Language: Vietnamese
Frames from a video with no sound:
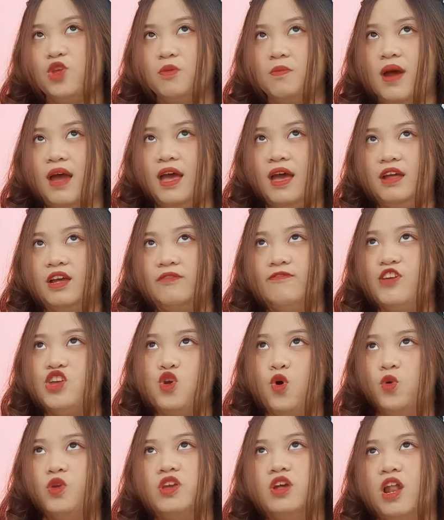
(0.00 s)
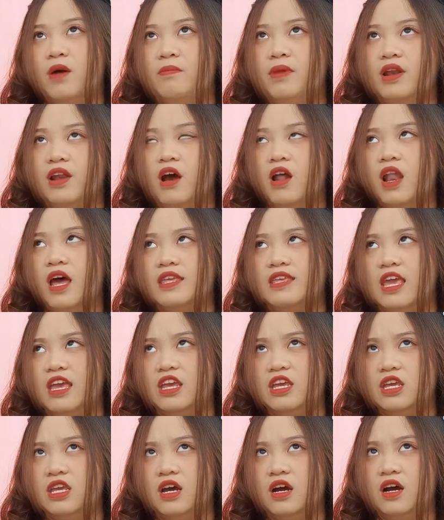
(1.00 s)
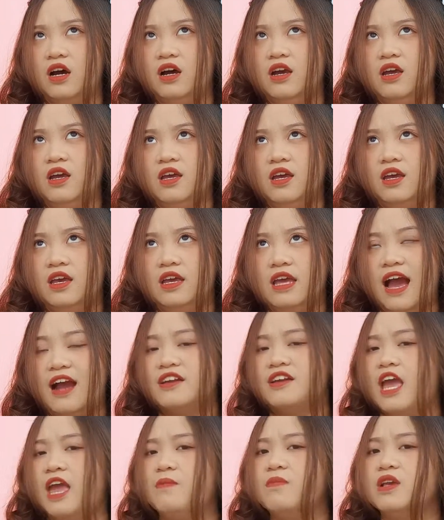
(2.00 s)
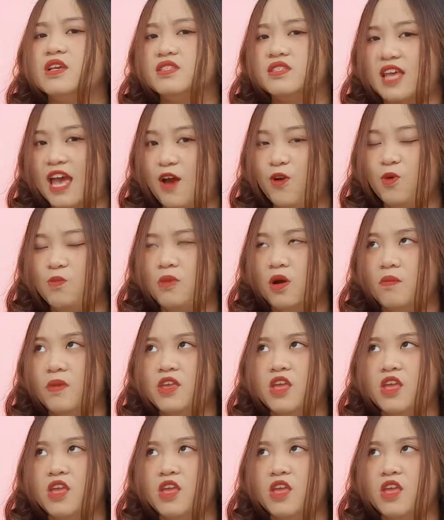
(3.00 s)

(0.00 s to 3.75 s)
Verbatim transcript: nhưng mà ví dụ như là mình nói là vậy thì ăn kem thì sao, đúng không?